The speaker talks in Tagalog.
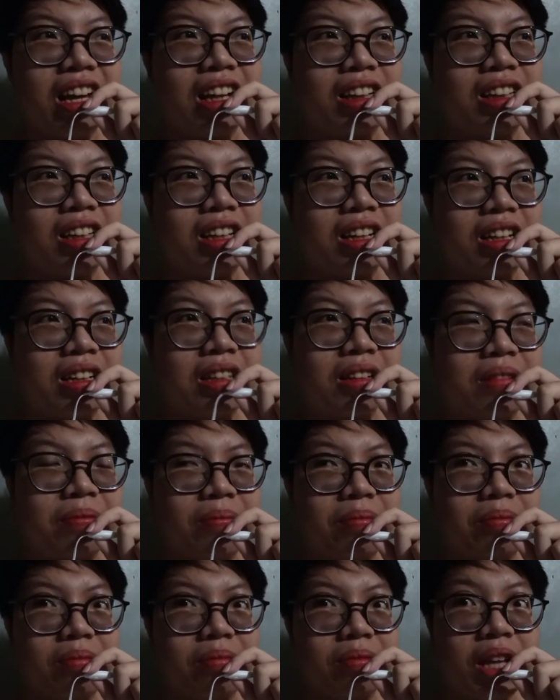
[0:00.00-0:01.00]
At
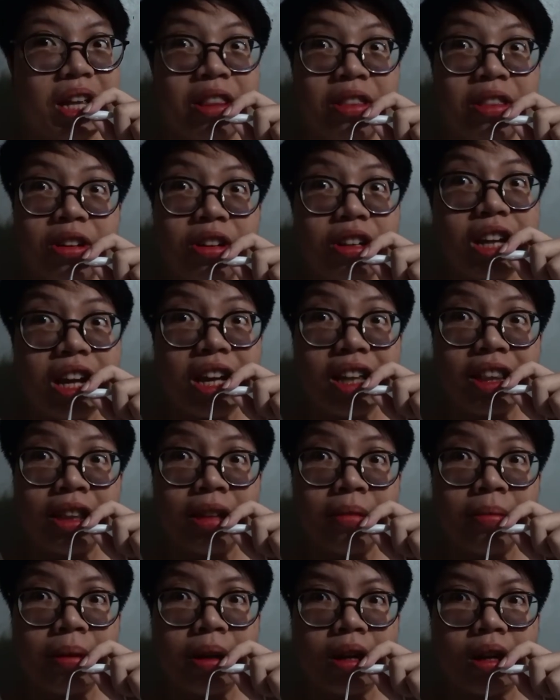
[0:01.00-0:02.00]
um,
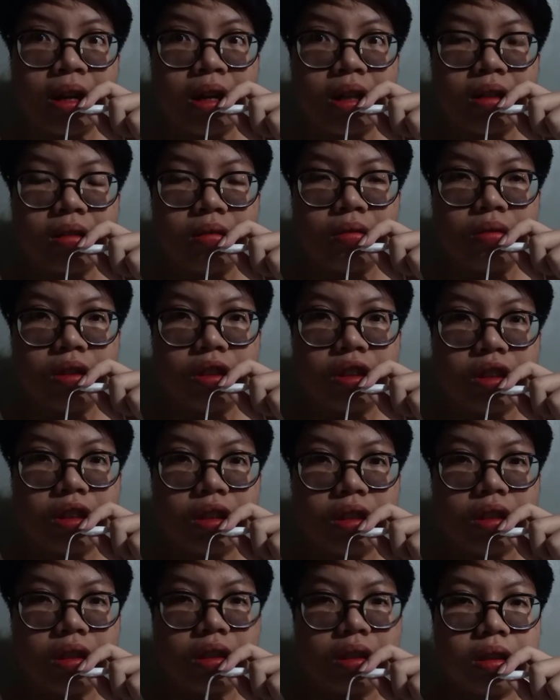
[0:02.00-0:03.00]
10.38 na pala,
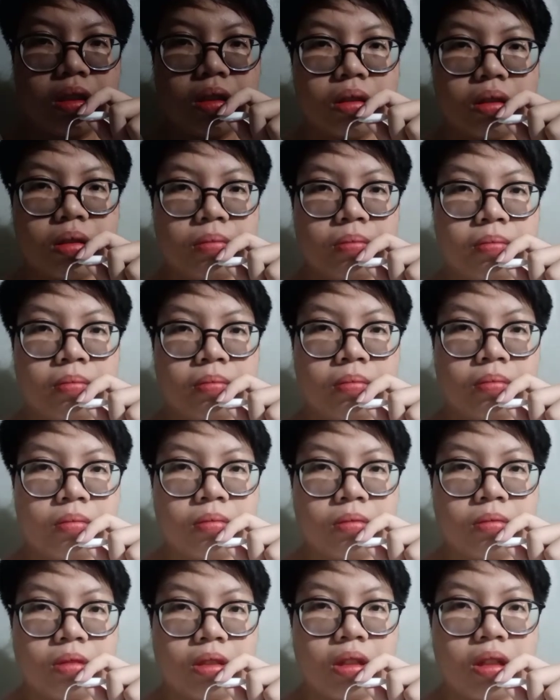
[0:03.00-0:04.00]
which is
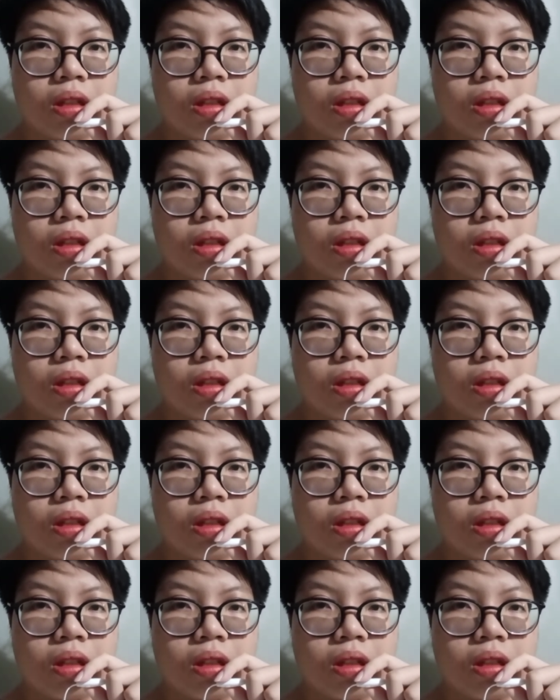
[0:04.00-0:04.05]
um,